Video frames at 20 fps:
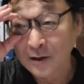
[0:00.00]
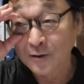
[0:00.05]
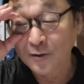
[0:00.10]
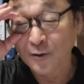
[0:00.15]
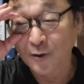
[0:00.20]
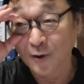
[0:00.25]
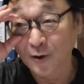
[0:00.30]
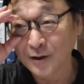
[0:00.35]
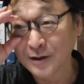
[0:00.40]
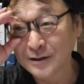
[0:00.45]

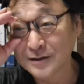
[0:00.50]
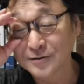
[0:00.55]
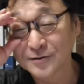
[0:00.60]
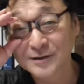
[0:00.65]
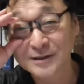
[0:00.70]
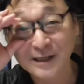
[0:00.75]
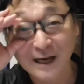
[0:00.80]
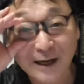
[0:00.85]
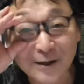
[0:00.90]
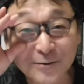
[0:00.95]
こいつ
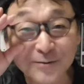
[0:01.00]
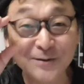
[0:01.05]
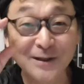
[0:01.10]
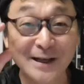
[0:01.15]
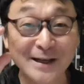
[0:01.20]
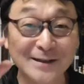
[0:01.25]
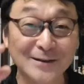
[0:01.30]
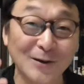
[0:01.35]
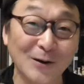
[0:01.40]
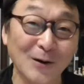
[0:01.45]
ちゃう
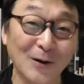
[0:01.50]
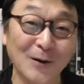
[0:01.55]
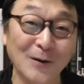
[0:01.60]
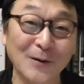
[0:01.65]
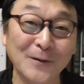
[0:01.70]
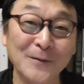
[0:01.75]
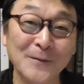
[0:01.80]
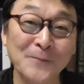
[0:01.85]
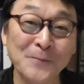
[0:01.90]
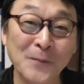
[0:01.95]
で、と、